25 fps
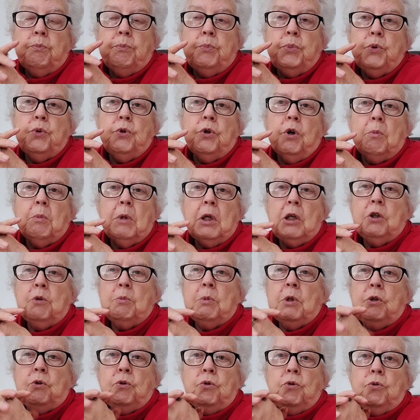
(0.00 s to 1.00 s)
plus normal de
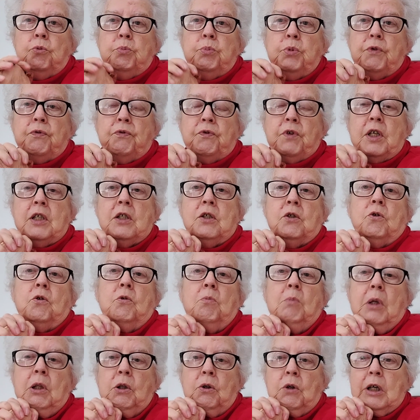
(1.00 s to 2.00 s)
mettre du double face que de
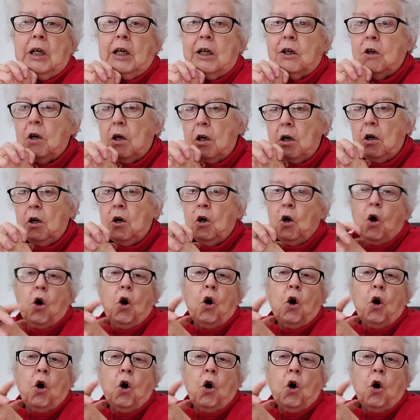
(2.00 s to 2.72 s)
mettre de la colle.